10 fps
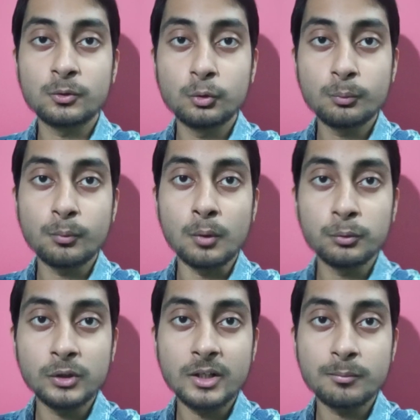খুব
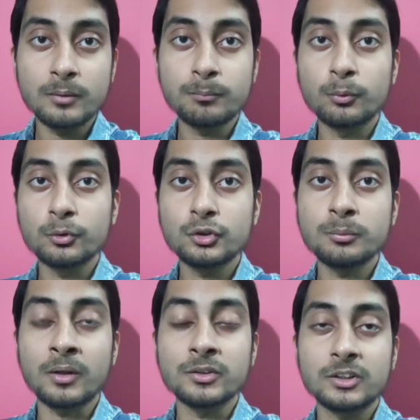পপুলার এবং প্রচুর
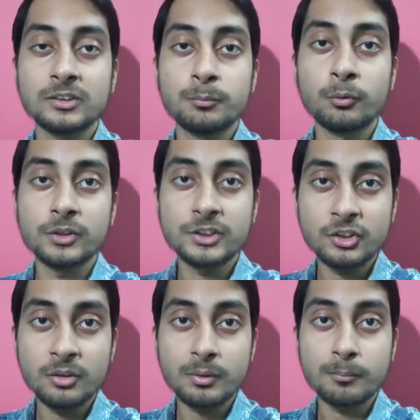মানুষের কাছে
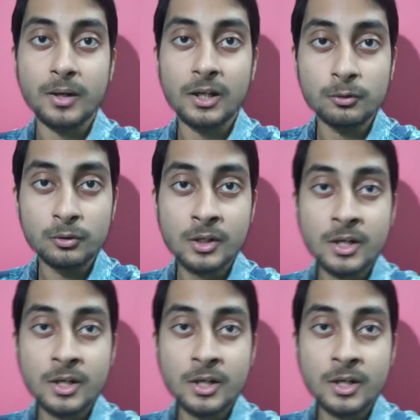পৌঁছেছিল এবং ভালো